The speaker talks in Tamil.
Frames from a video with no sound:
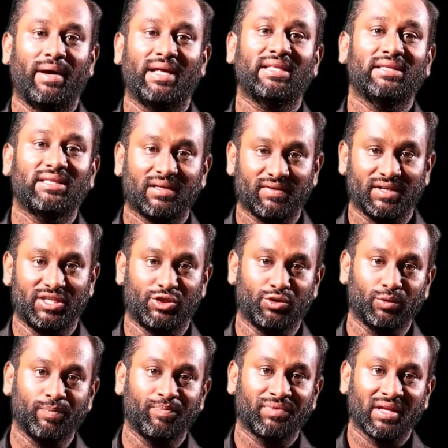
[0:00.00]
மதத்தை
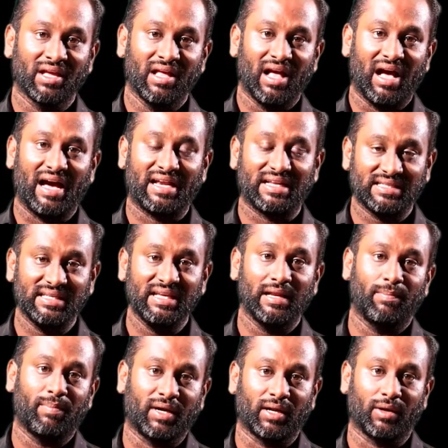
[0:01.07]
வச்சும்
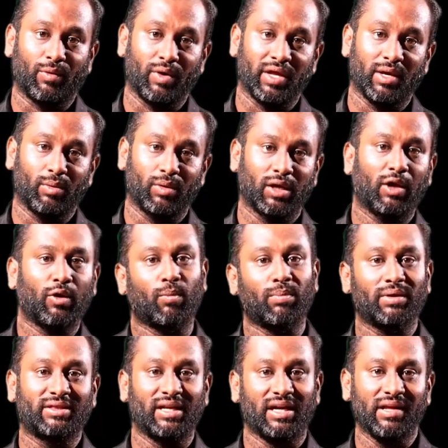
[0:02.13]
அரசியல் பண்ணக்கூடியவங்க
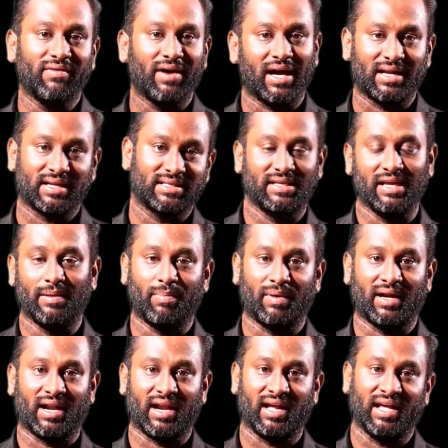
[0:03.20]
ரொம்ப தெளிவாக அரசியல்
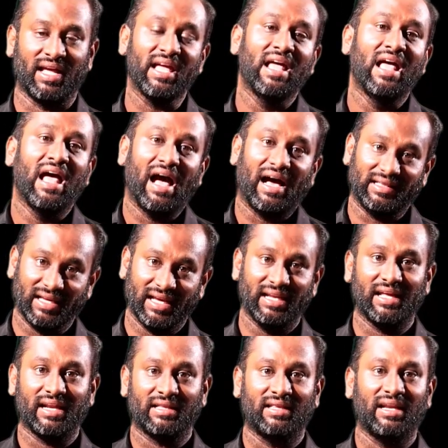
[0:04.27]
பண்ணுறாங்க அதே
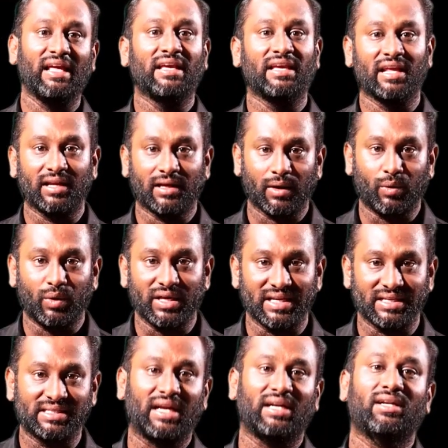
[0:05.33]
நேரத்தில் இங்கே
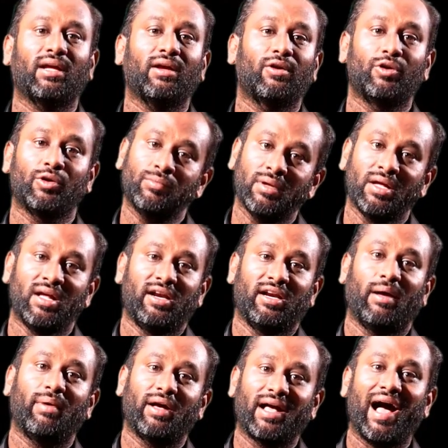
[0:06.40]
இருக்கக்கூடிய சட்டங்களும்
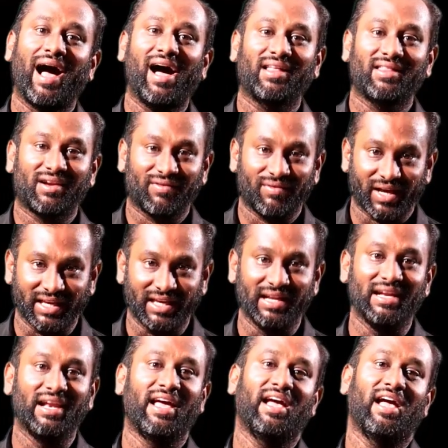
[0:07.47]
நமக்கு ஆதரவாக
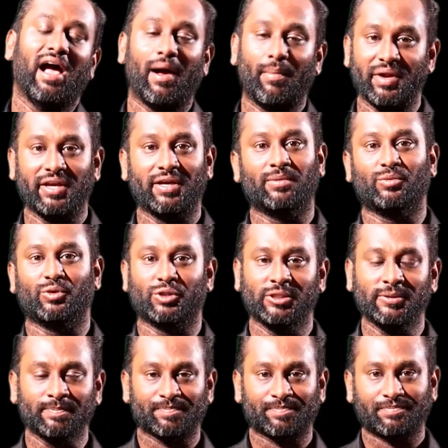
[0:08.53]
இல்லை அப்படிங்கும்போது